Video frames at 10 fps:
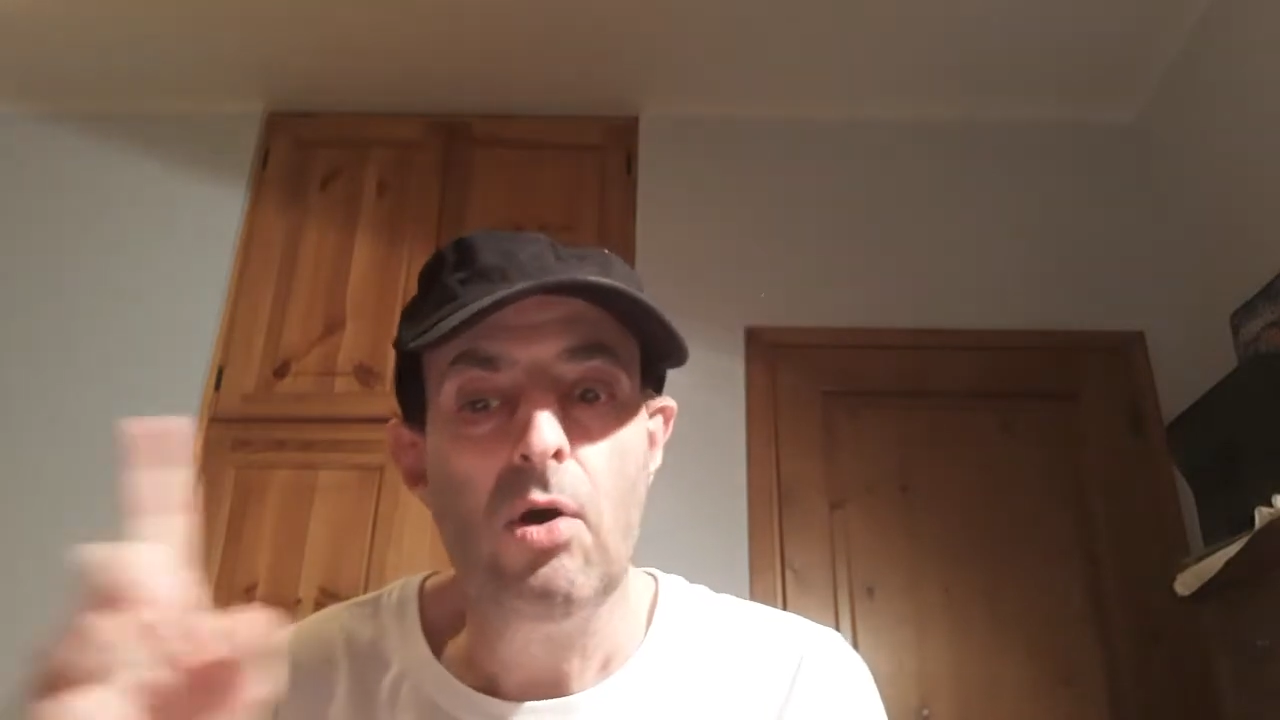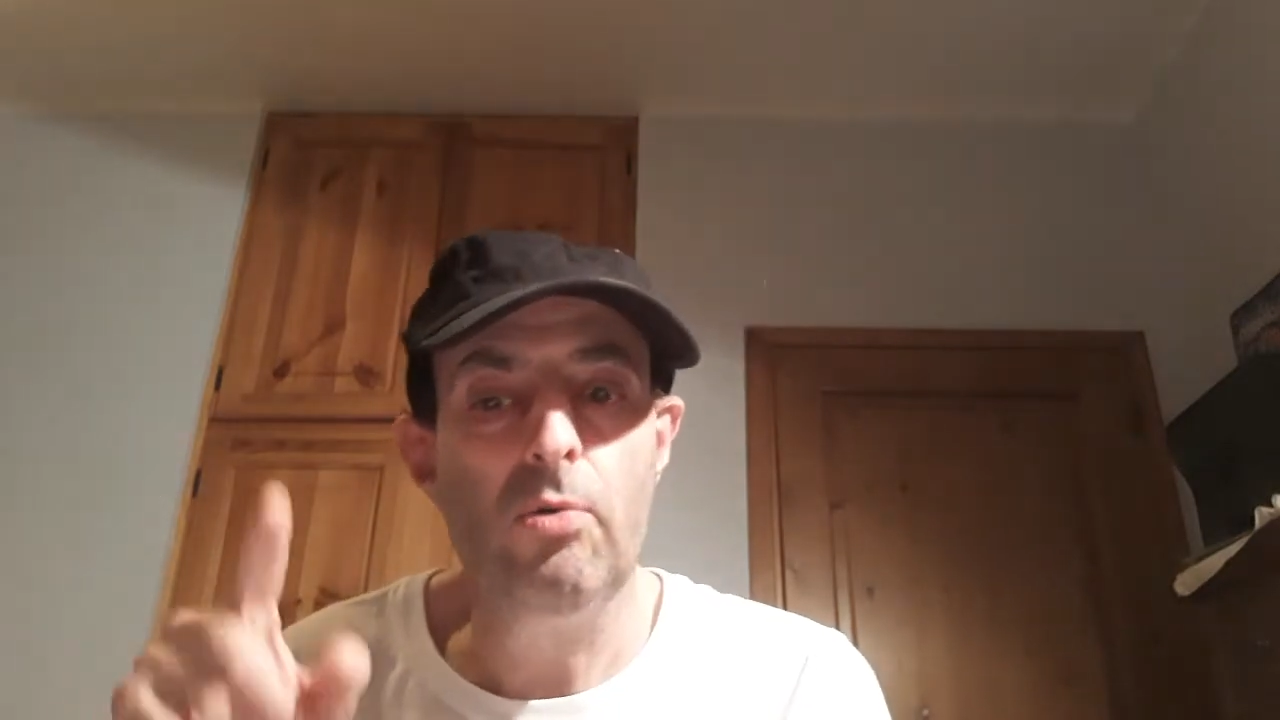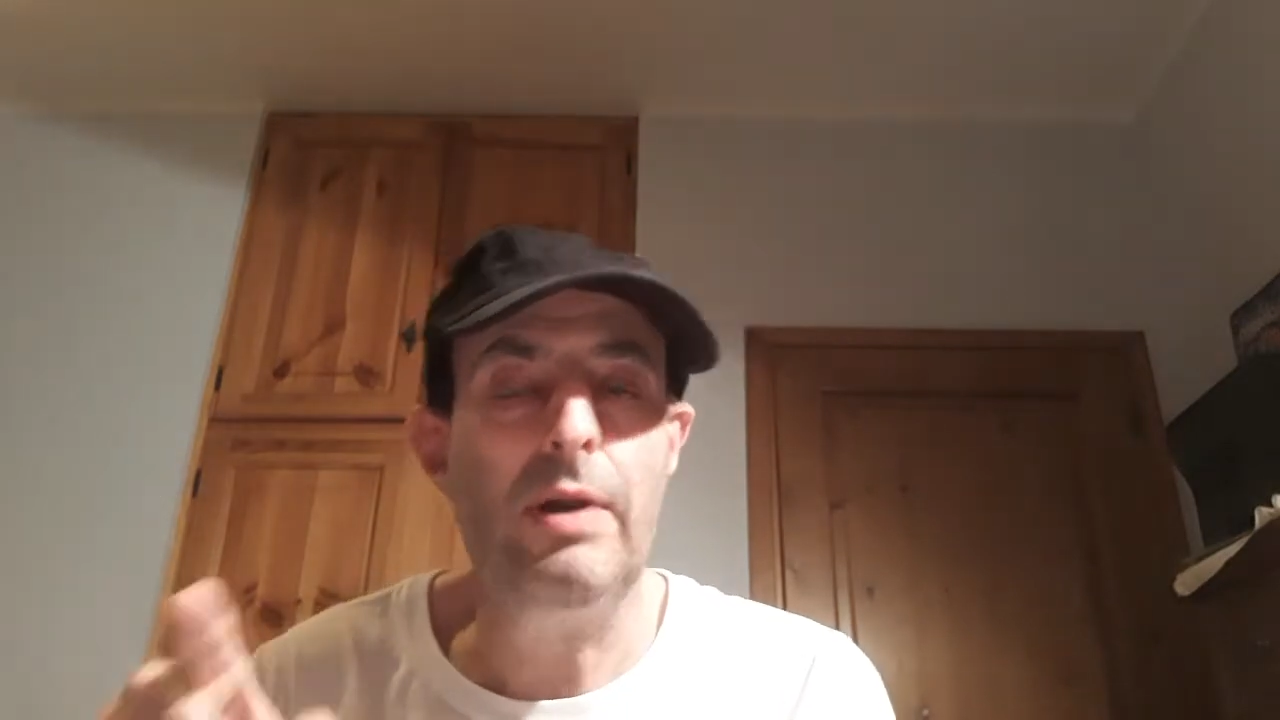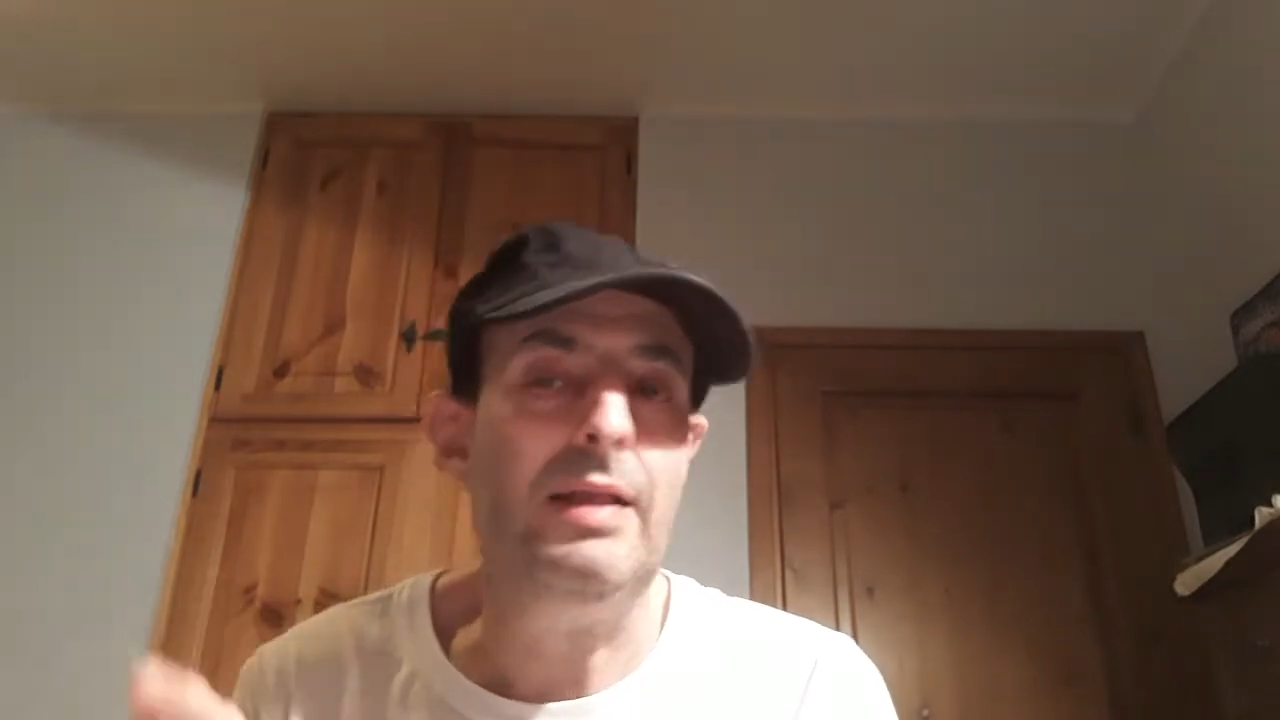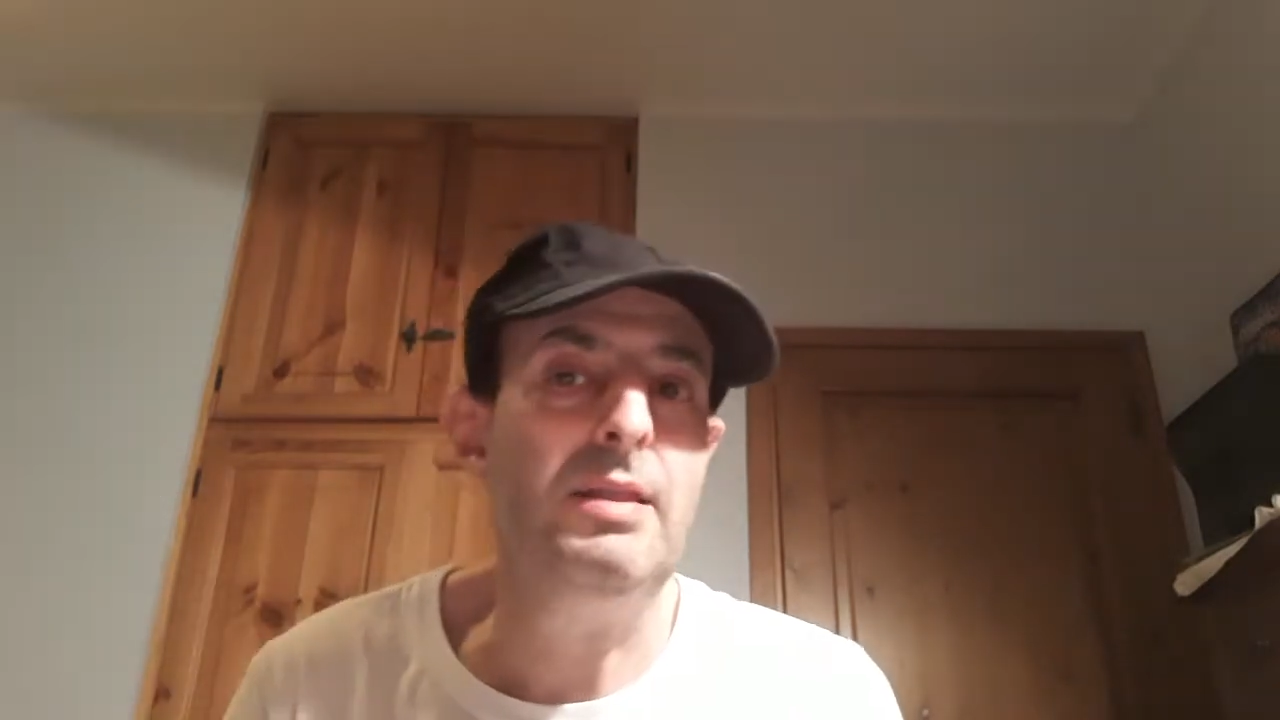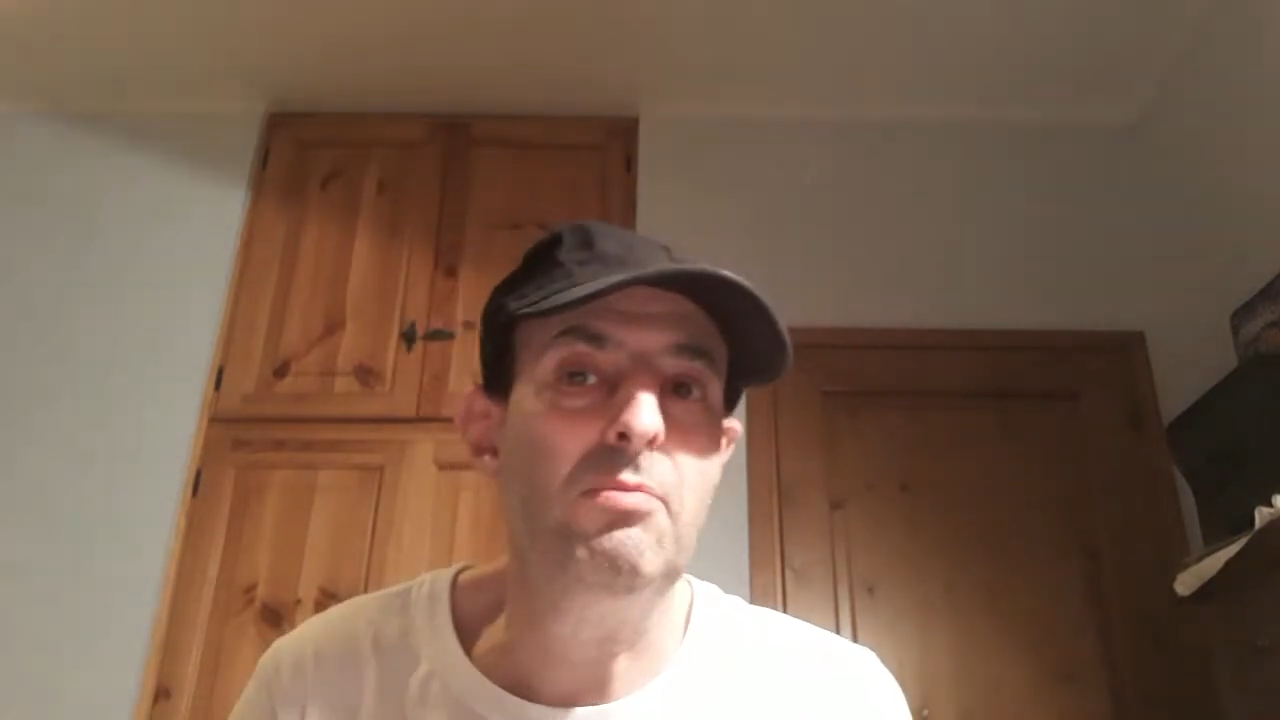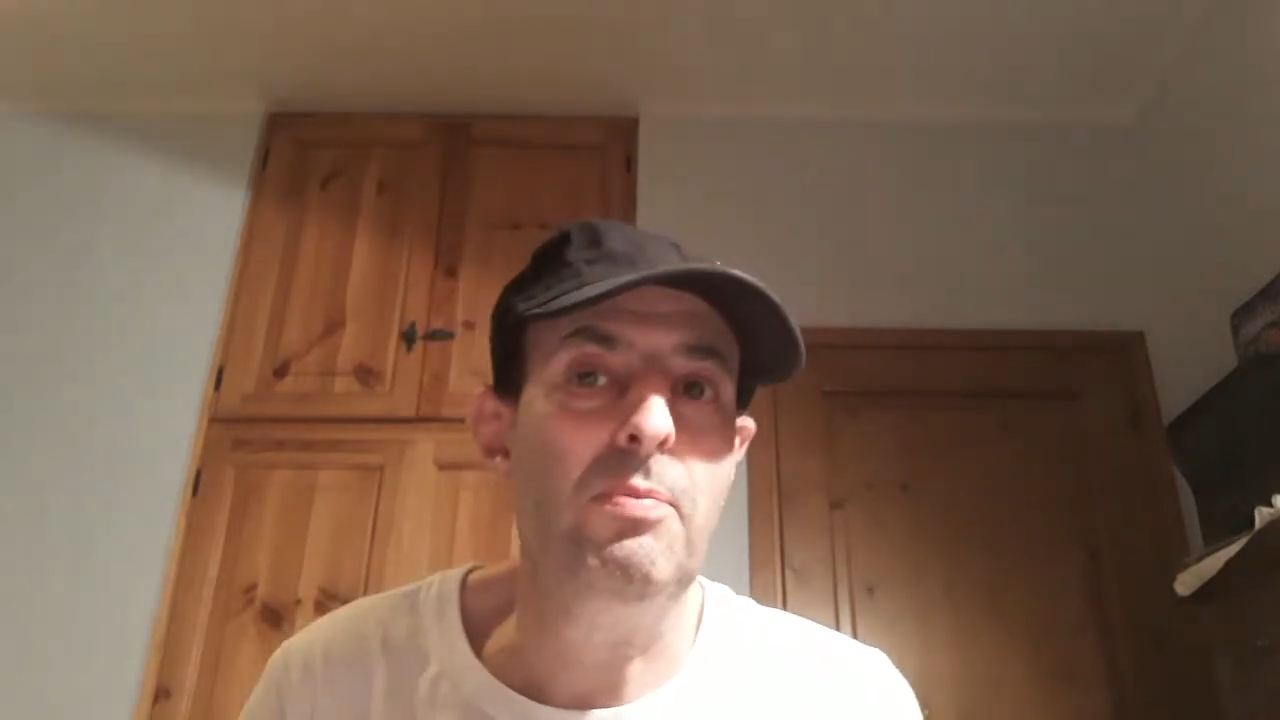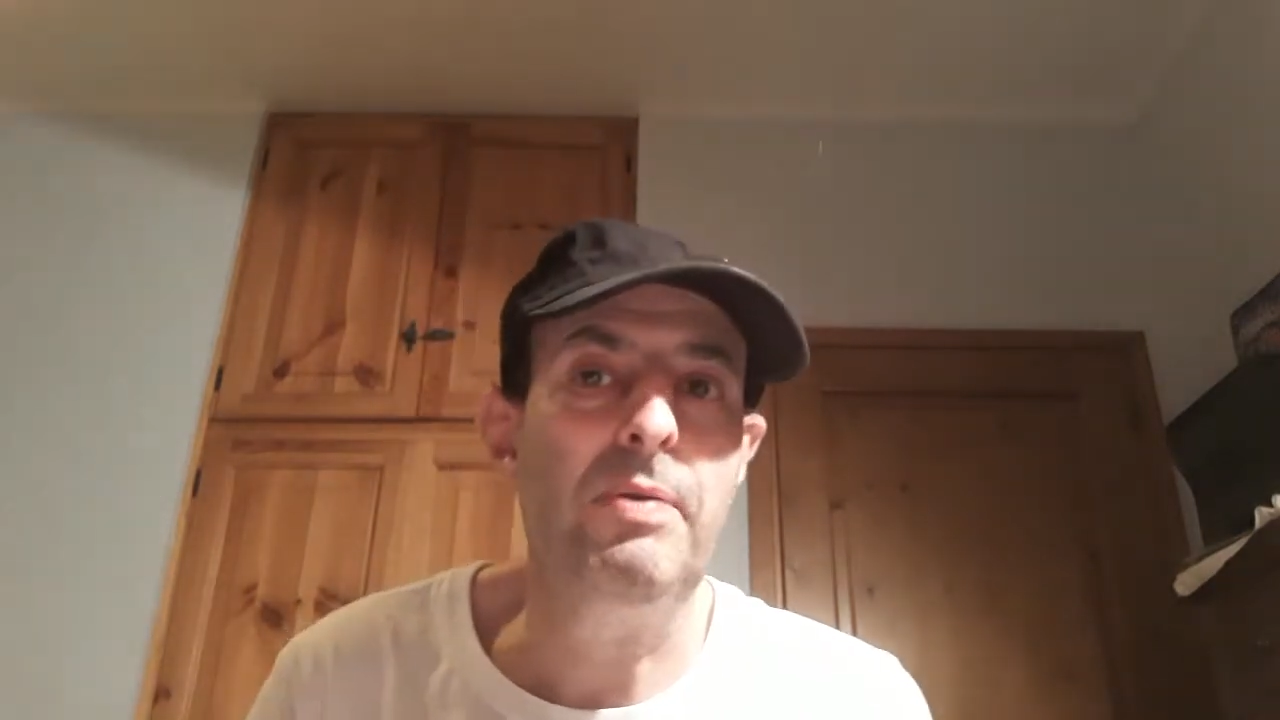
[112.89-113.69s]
un attimo